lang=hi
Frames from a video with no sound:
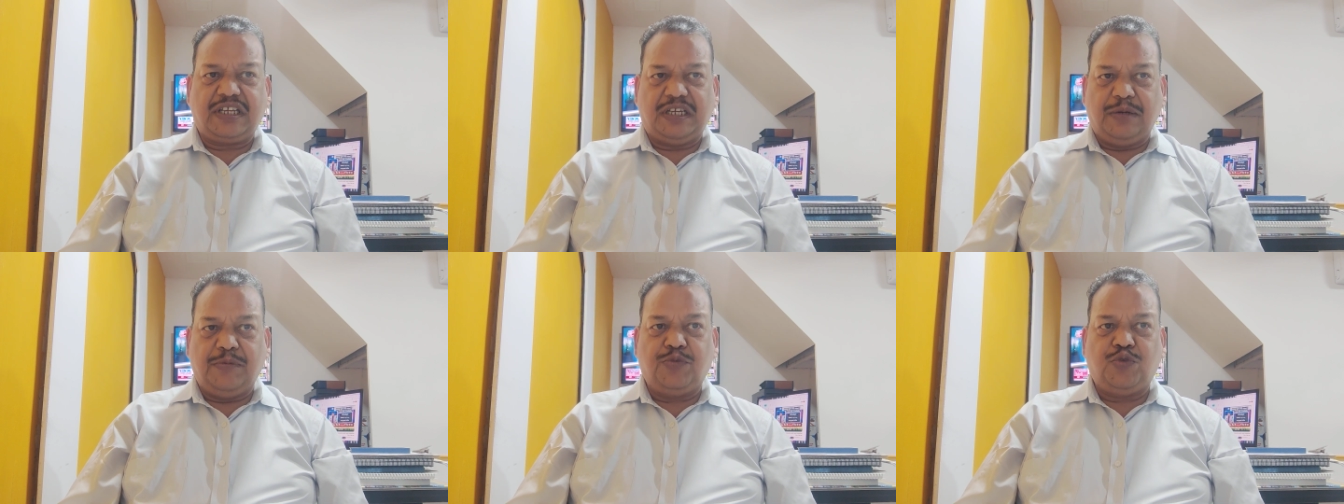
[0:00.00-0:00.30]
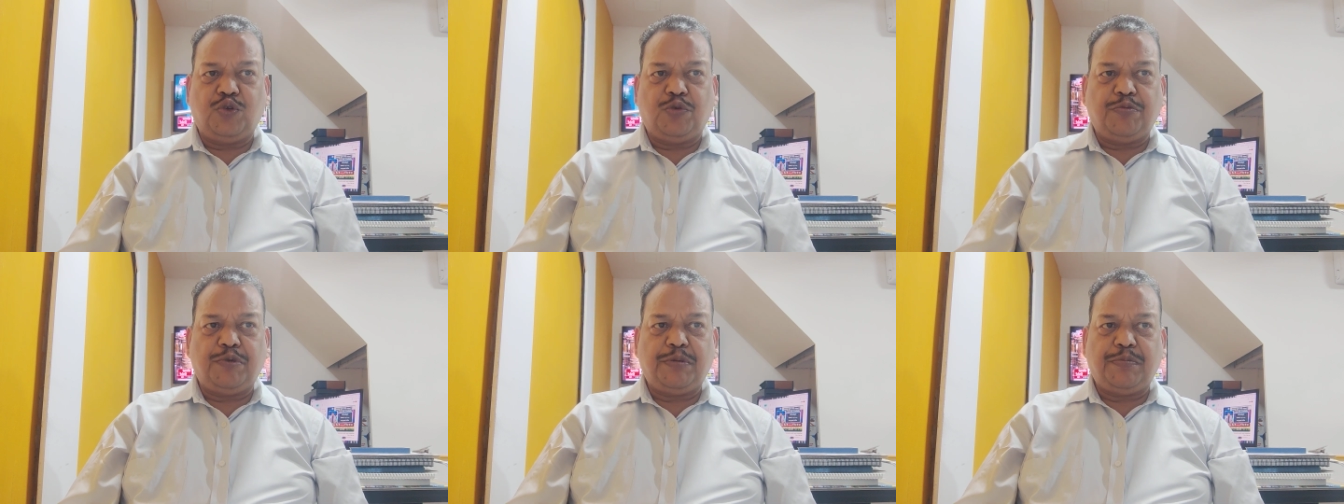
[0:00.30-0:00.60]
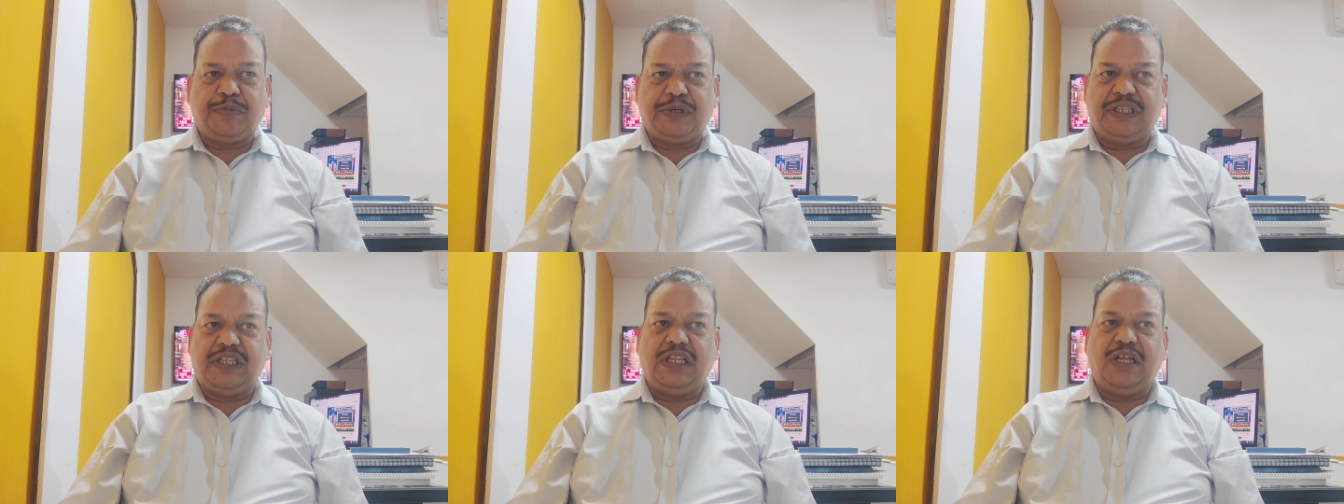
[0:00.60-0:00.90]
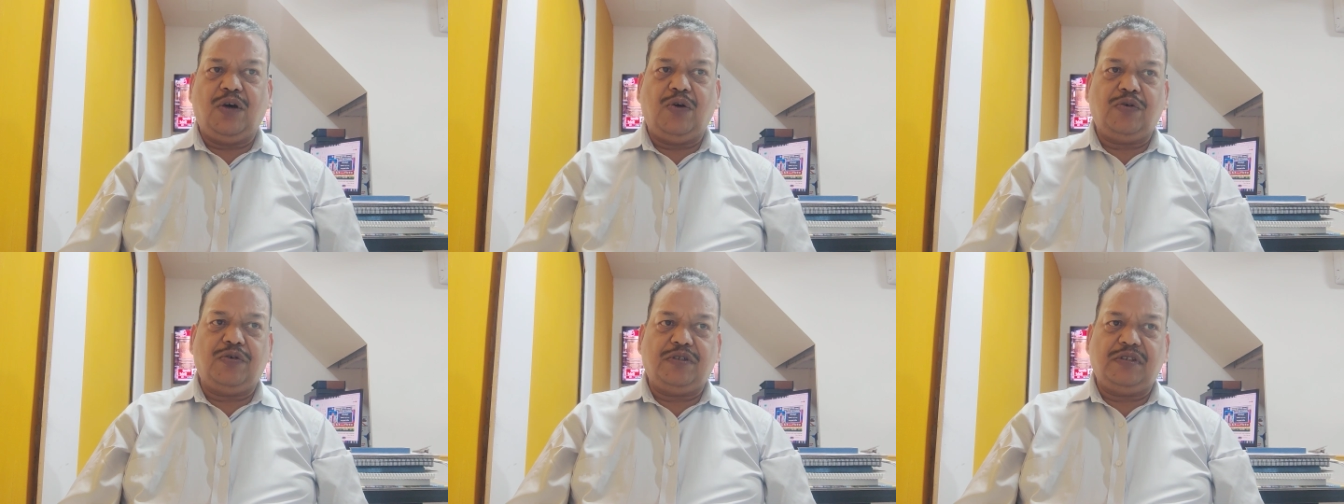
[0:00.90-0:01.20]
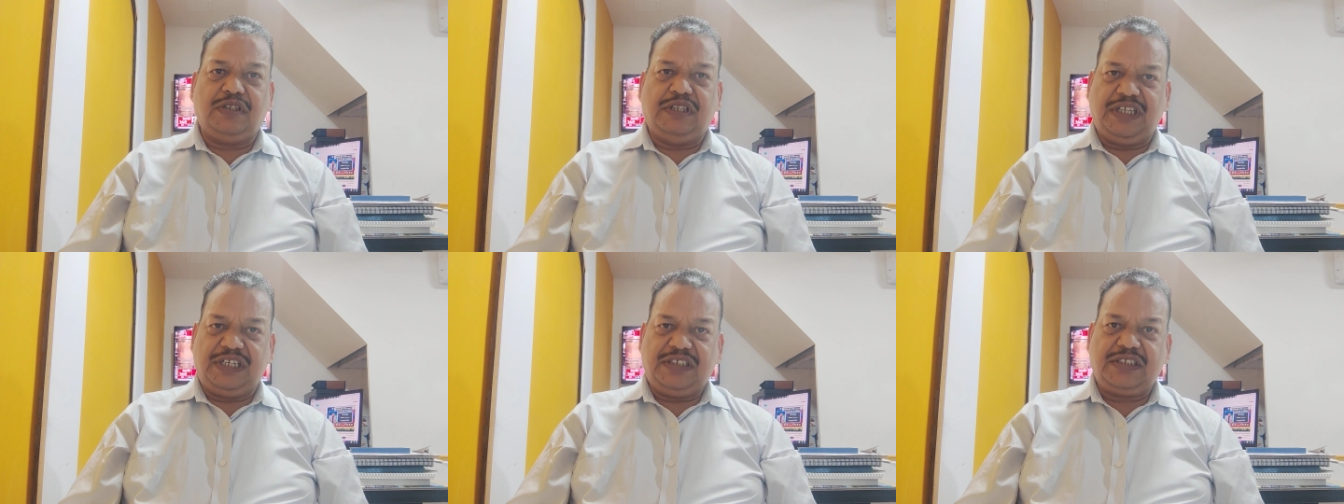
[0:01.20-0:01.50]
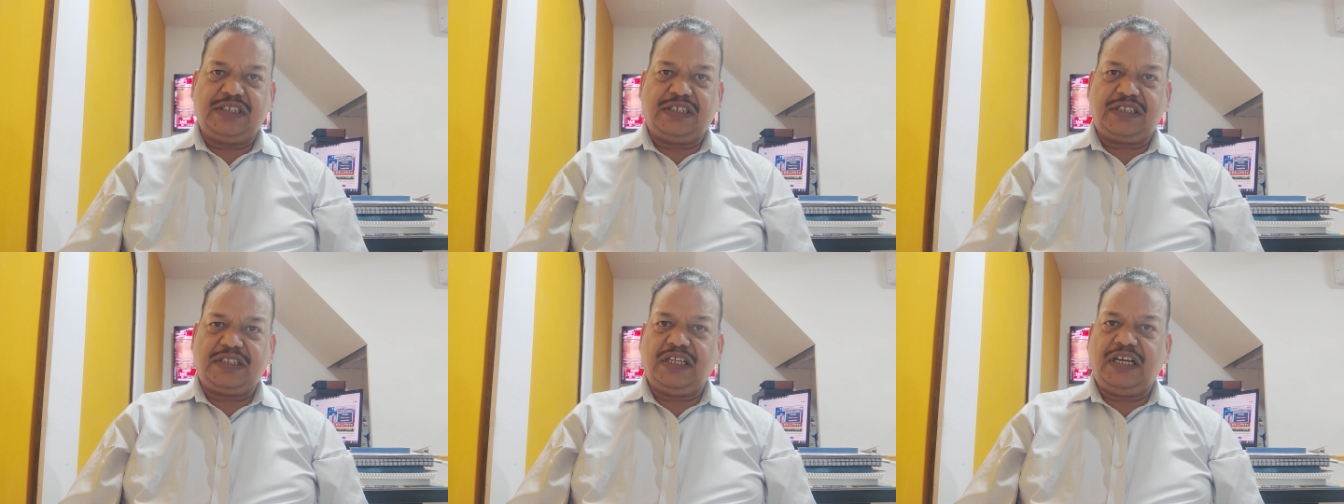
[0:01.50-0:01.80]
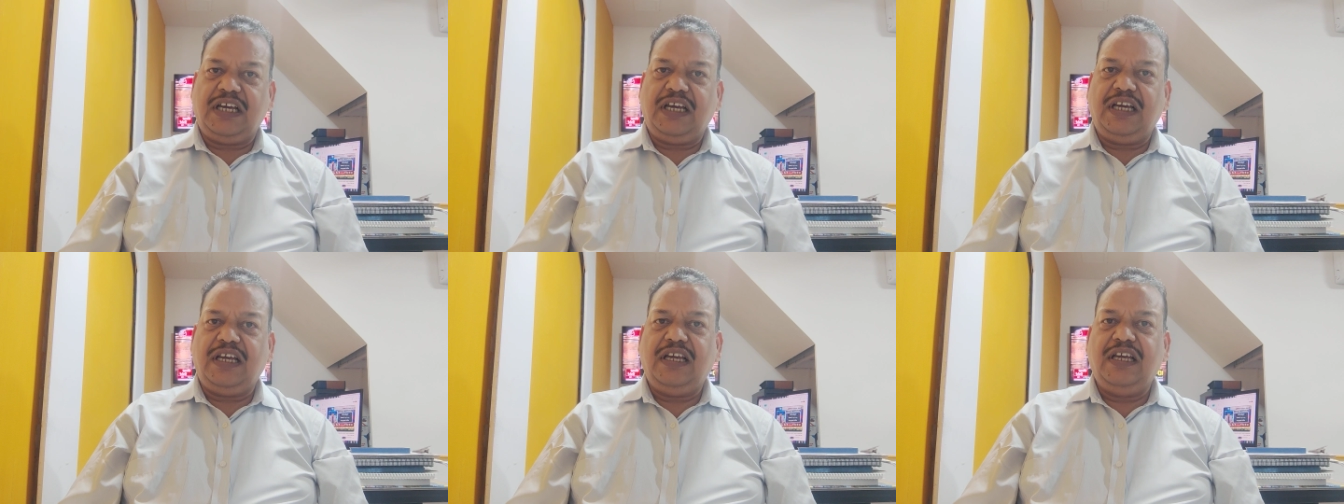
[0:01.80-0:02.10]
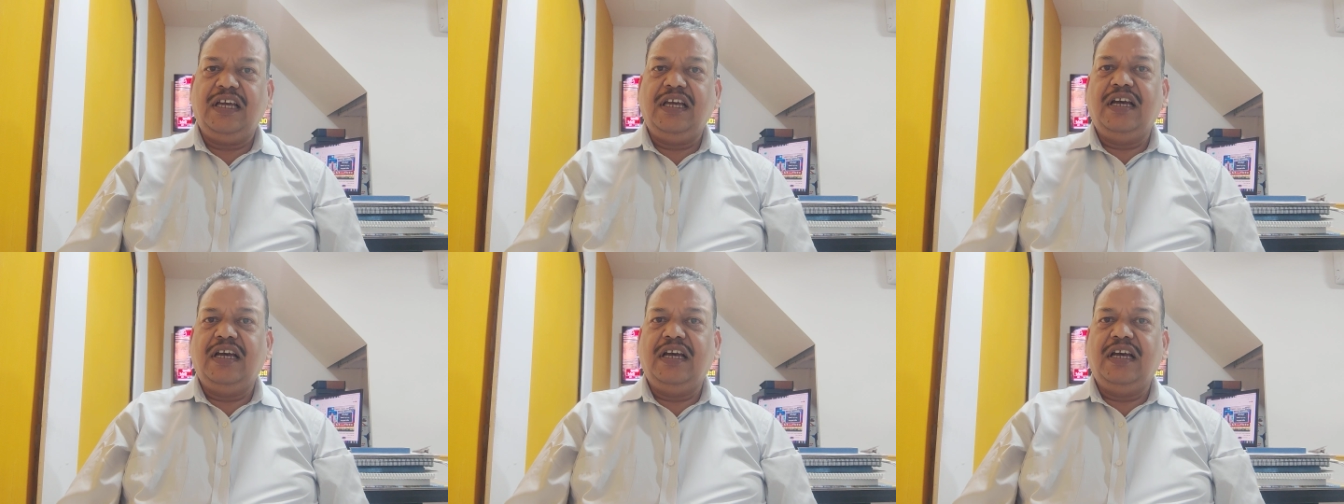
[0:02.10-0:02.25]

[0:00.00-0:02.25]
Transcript: कीमतों में बदलाव देख सकता है